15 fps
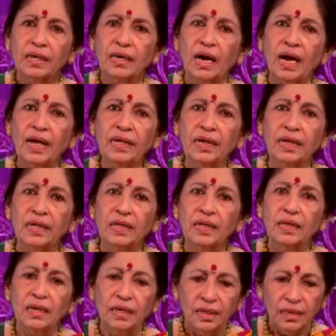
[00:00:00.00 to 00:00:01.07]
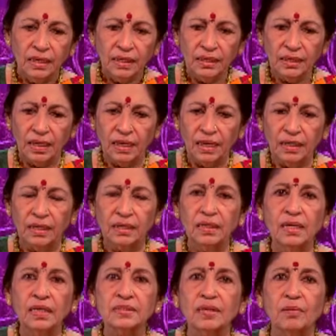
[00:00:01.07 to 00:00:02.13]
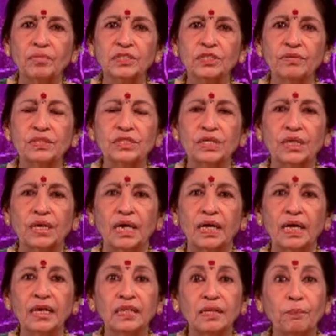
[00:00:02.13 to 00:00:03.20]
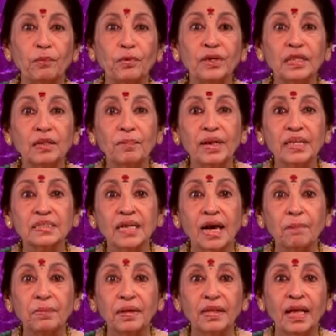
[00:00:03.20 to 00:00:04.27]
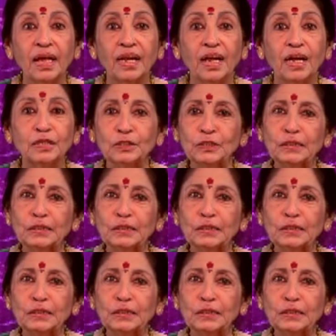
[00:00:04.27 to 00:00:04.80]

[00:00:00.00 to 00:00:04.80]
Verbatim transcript: காய்கறி இதெல்லாம் நல்லா சமைச்சு வச்சுருக்காங்க இந்த பொண்ணு இந்த மாதிரி சாப்பிட்டதே இல்லை